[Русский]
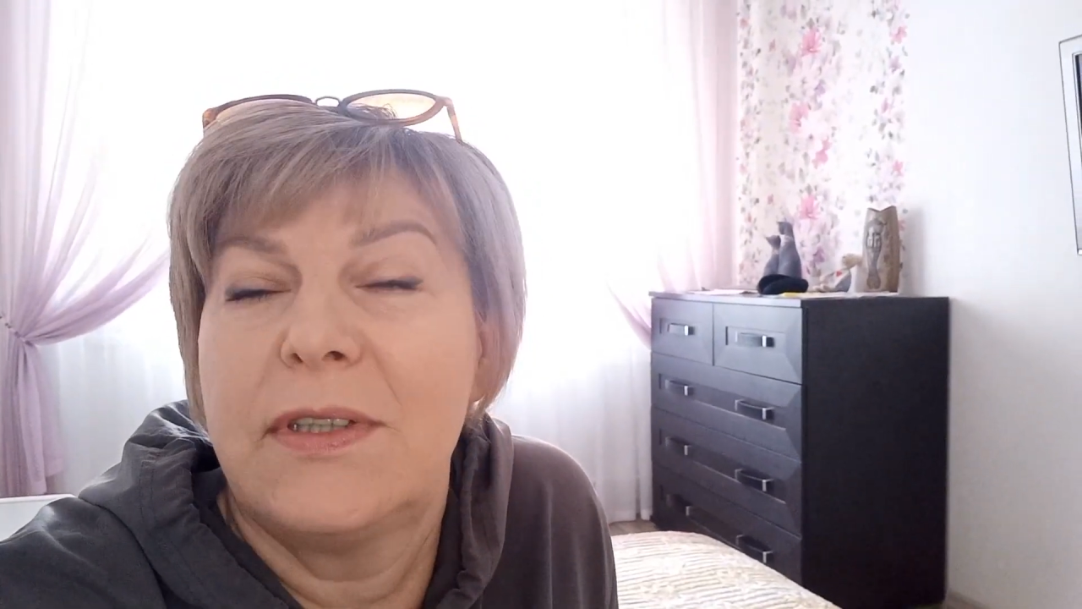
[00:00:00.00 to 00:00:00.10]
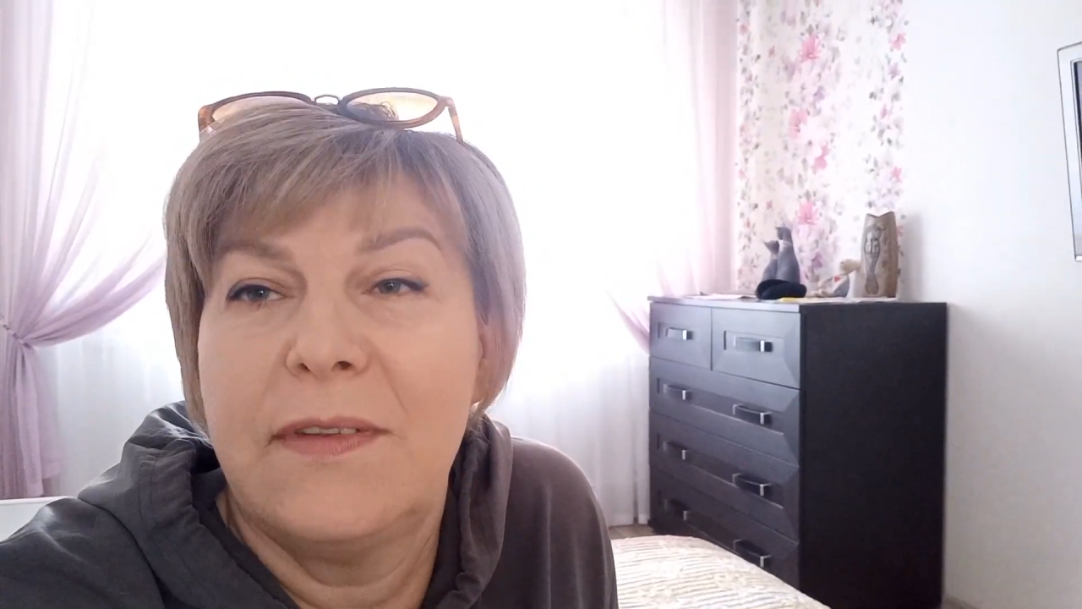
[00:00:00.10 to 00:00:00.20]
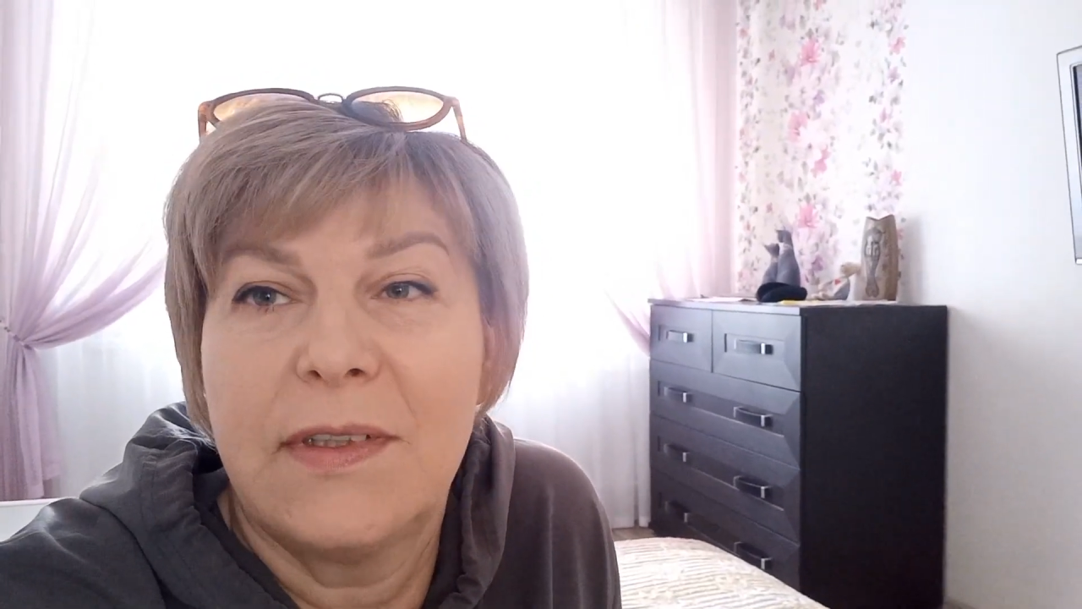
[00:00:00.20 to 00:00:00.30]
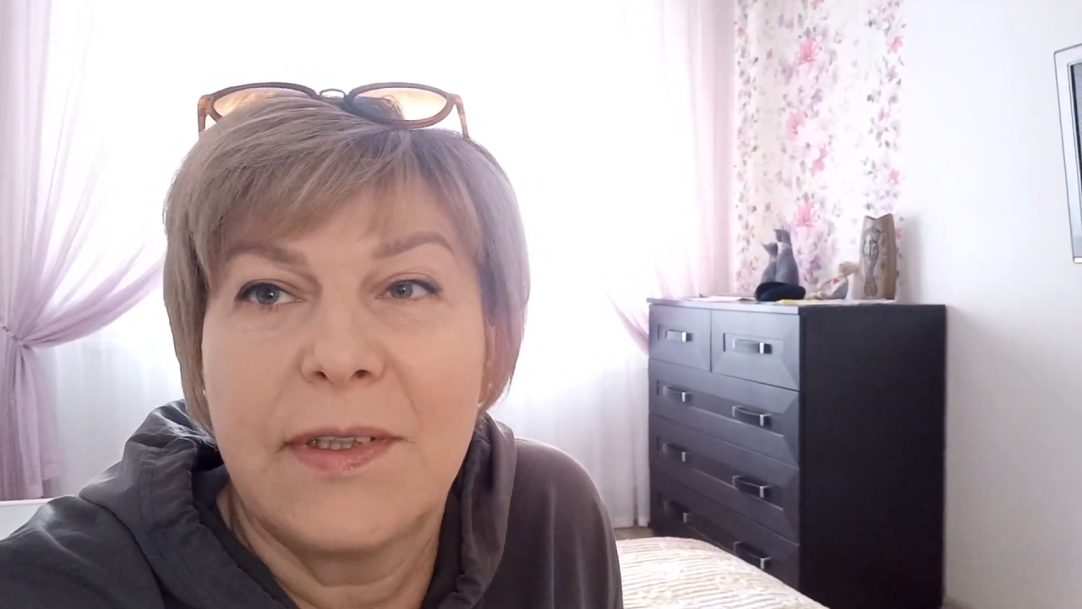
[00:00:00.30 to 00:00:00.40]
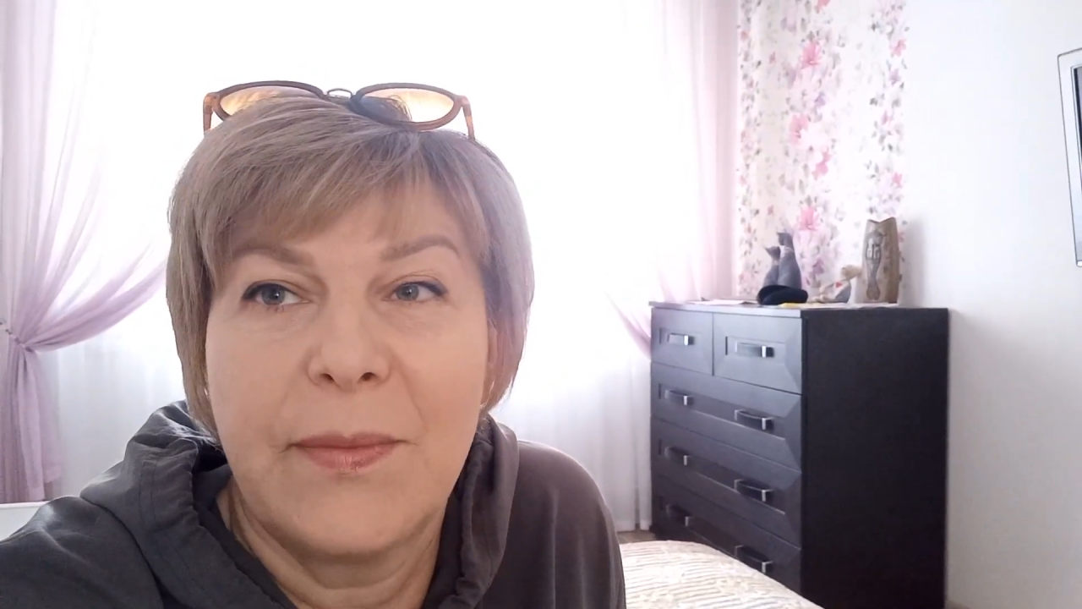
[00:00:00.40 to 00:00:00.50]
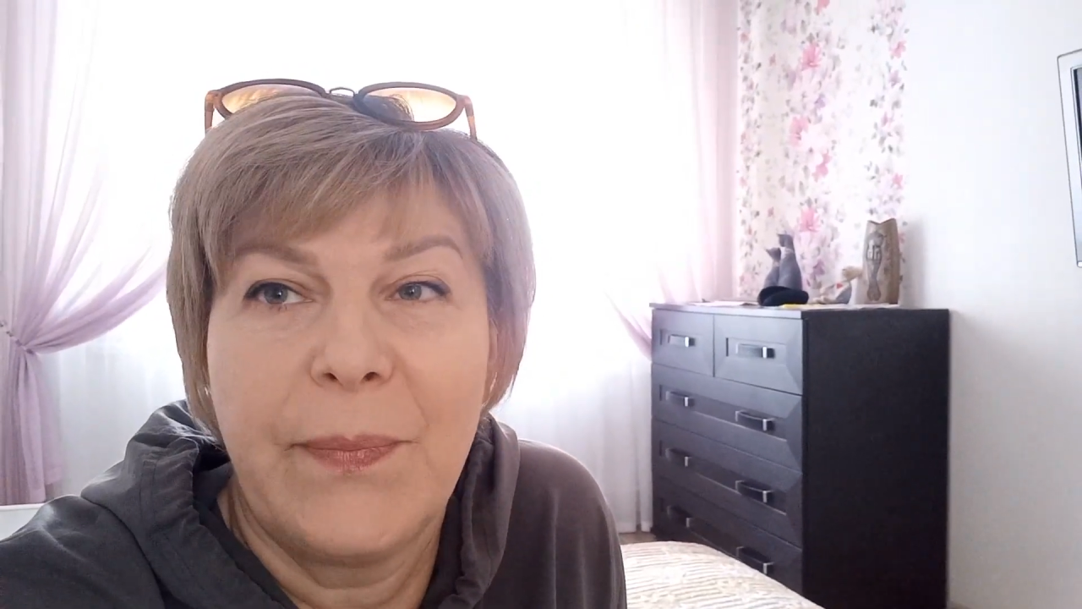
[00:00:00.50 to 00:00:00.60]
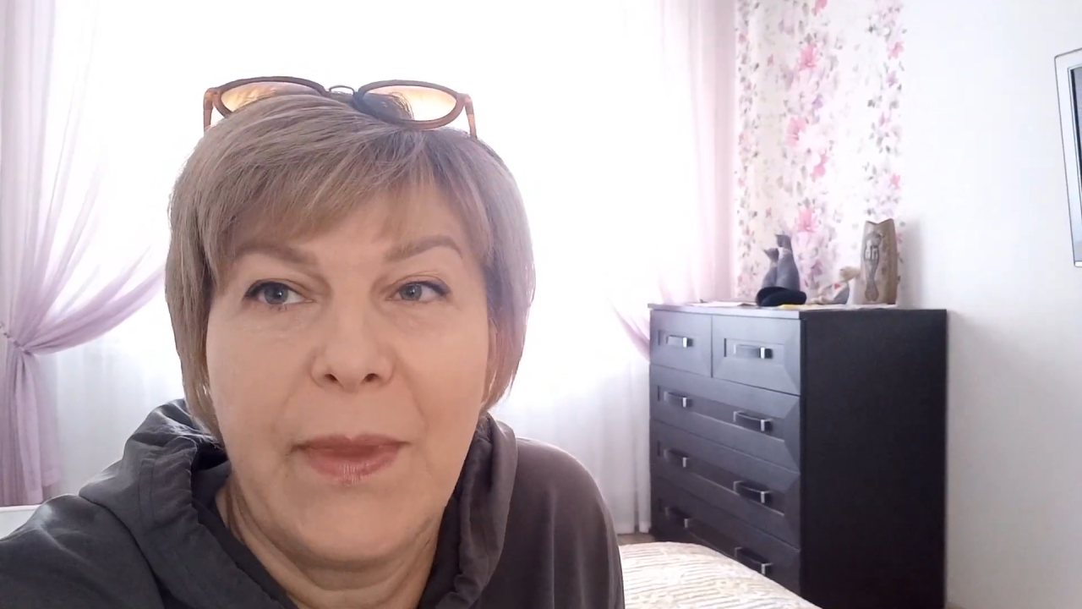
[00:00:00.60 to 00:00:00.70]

наверное.